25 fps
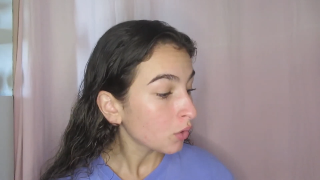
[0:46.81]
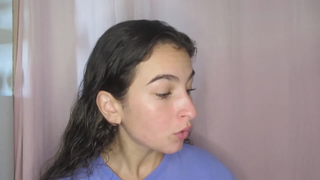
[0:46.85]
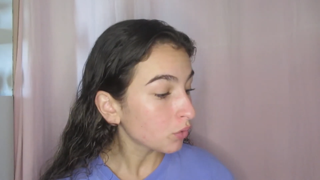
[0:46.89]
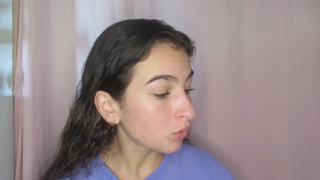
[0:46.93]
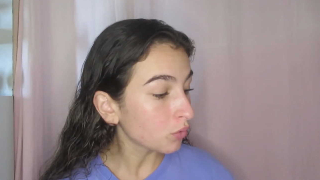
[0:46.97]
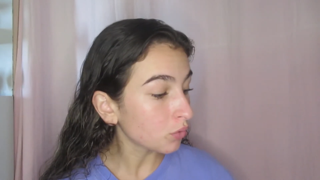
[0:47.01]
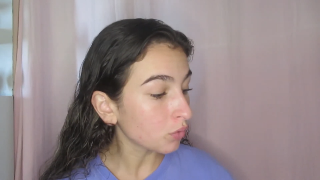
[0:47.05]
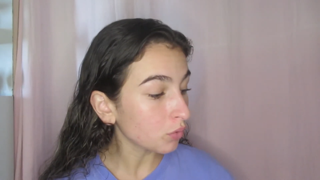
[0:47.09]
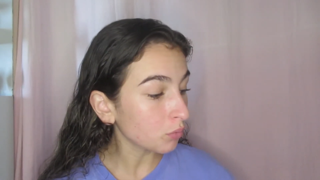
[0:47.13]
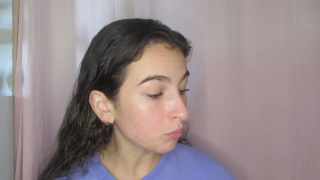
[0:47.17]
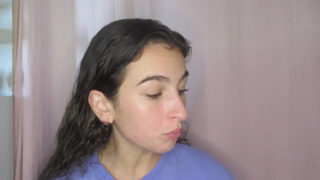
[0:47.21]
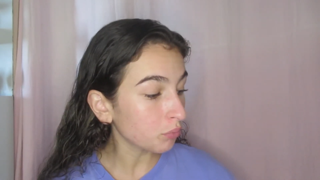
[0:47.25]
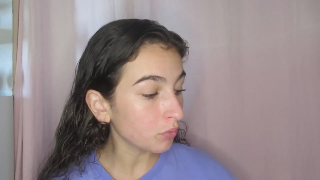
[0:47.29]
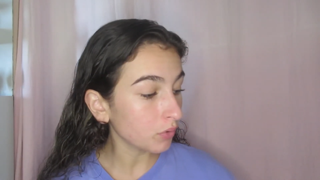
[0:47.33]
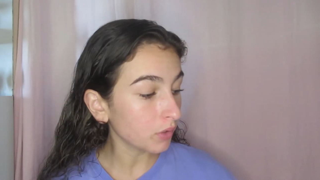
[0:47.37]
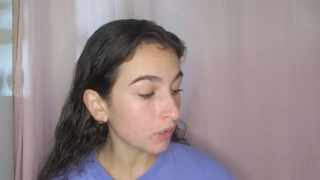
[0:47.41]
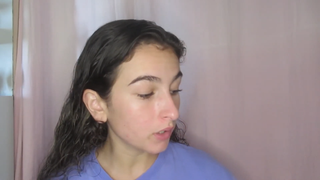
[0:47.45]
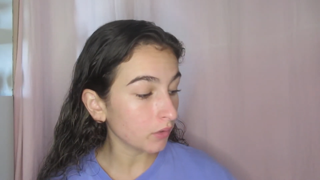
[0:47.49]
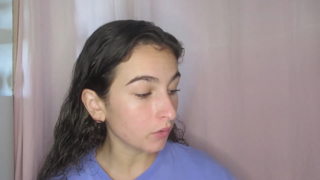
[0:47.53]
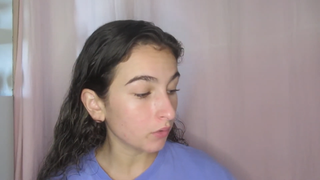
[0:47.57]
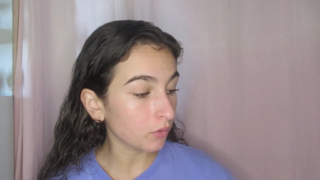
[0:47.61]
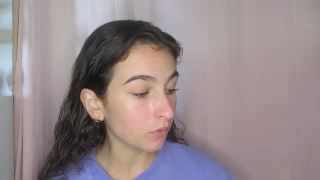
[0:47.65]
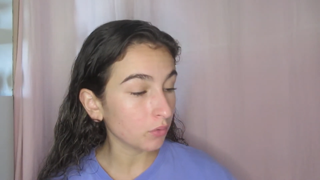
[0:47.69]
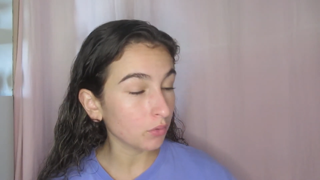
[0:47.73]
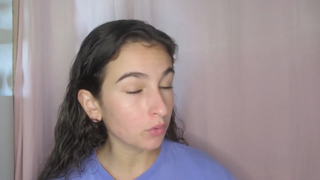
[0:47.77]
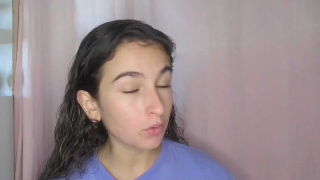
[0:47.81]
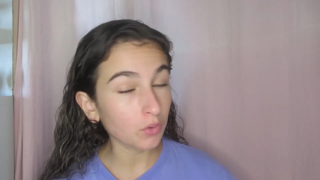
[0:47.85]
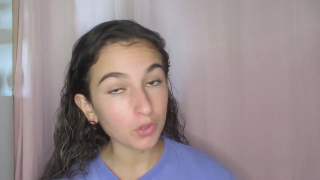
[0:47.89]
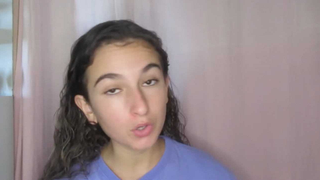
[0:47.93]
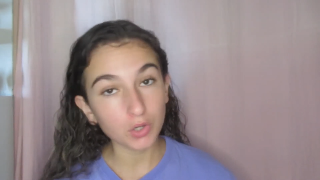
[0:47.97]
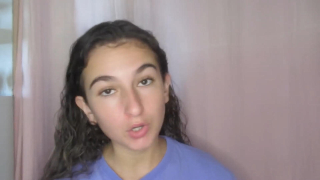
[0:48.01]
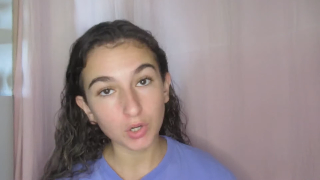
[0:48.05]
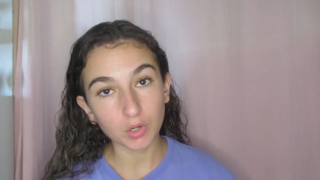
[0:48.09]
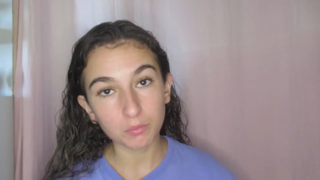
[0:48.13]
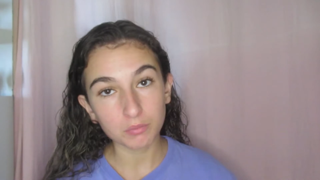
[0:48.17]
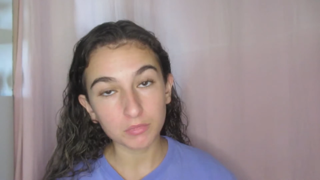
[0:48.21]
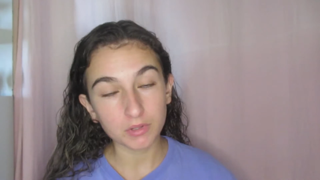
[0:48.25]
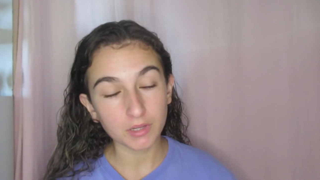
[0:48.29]
donc pour les yeux
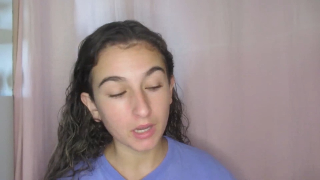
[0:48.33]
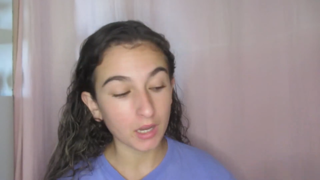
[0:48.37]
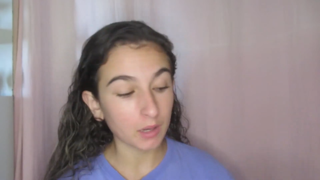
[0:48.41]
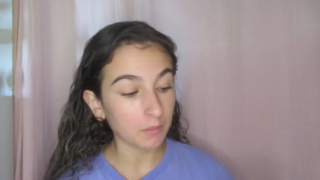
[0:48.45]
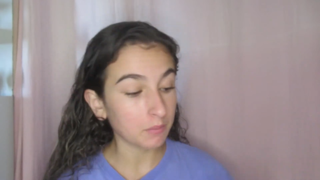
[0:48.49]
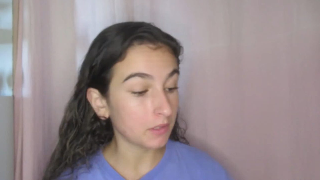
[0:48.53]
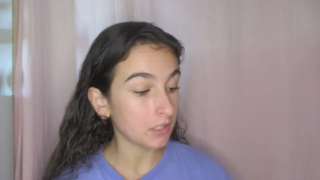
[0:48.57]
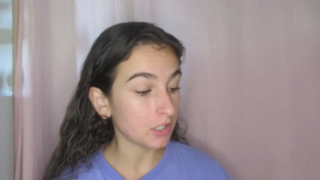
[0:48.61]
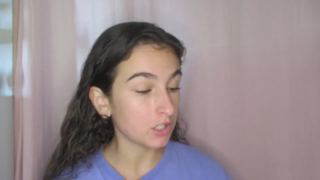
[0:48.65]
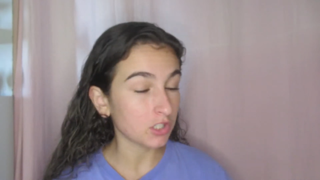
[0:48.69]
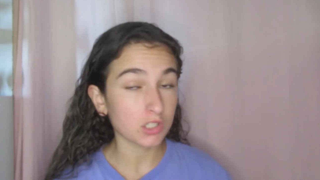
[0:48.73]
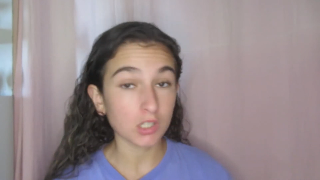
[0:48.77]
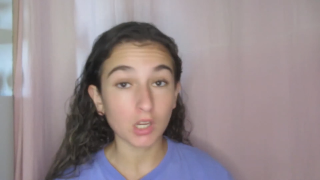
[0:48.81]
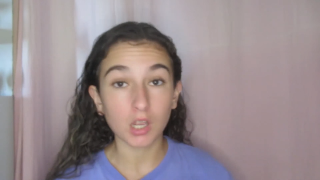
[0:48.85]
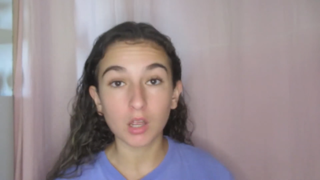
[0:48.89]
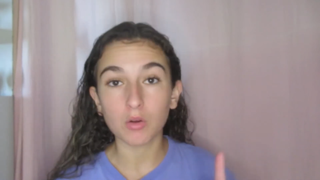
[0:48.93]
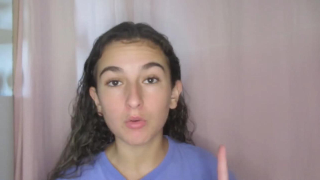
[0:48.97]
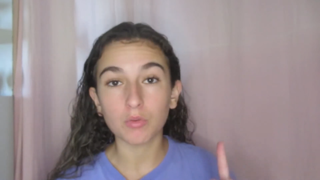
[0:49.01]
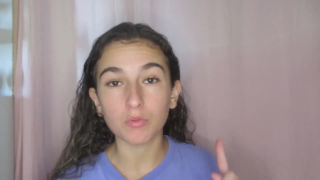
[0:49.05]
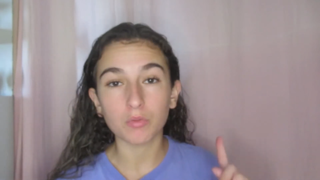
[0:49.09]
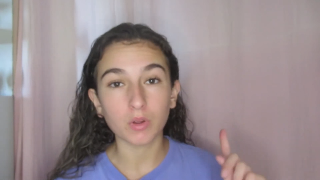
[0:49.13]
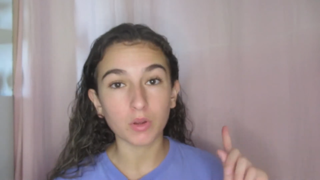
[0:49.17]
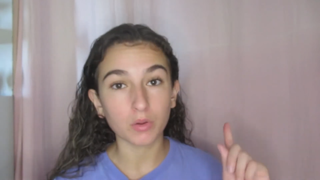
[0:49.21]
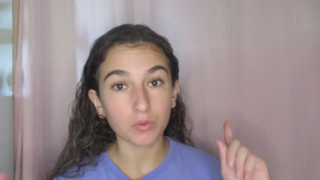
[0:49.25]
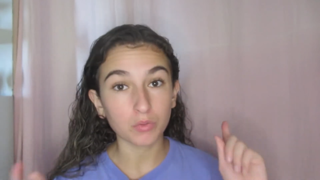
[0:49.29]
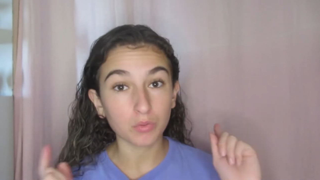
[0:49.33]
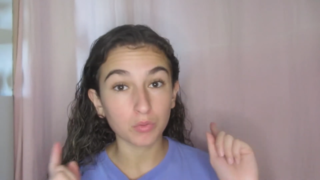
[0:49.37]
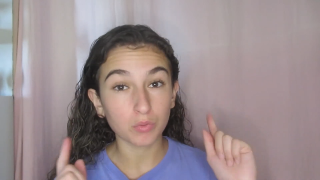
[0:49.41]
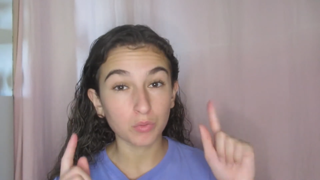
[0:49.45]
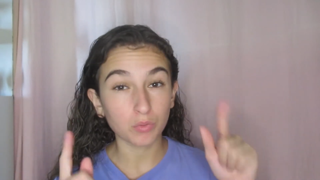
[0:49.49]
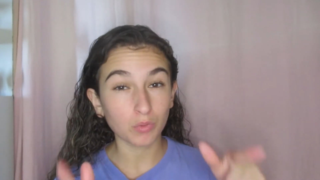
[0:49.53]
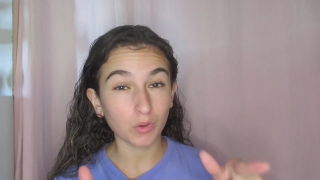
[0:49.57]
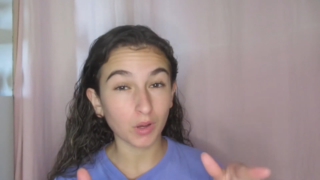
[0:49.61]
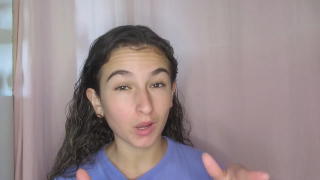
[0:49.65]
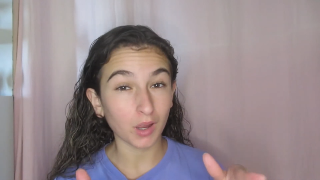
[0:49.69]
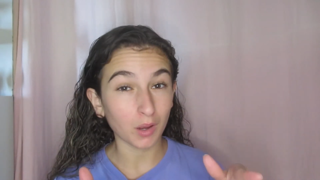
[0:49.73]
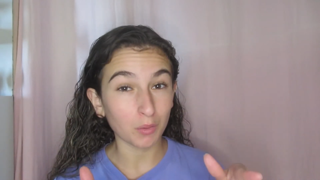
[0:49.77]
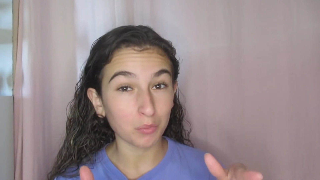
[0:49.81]
comme d'hab déjà on va se
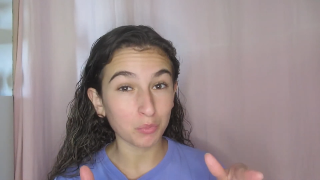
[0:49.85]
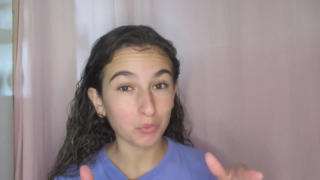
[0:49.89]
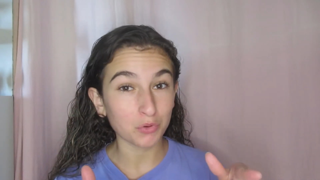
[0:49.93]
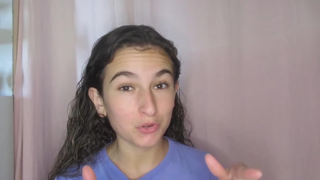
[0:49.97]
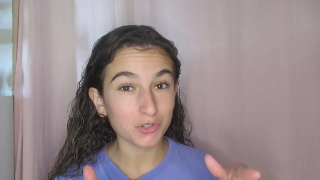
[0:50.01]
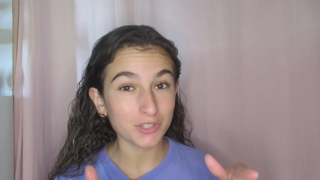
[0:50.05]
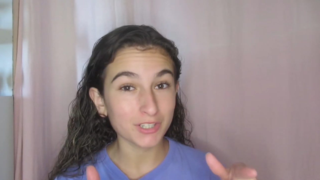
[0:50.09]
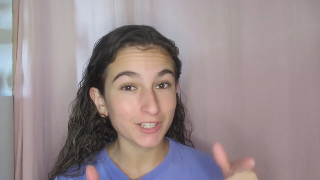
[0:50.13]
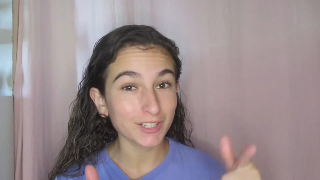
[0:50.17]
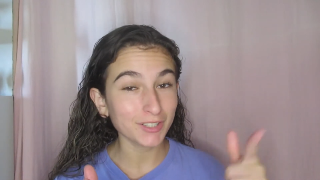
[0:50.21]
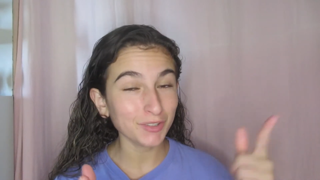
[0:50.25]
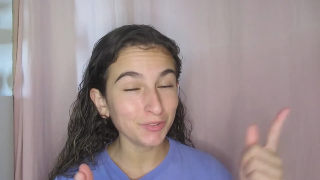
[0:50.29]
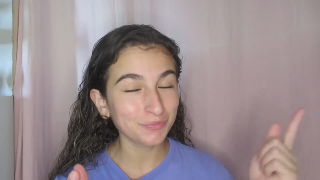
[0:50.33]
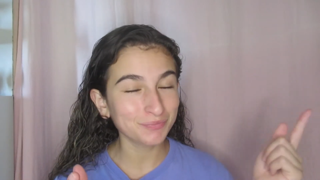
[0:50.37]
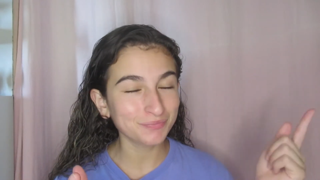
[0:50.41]
rapprocher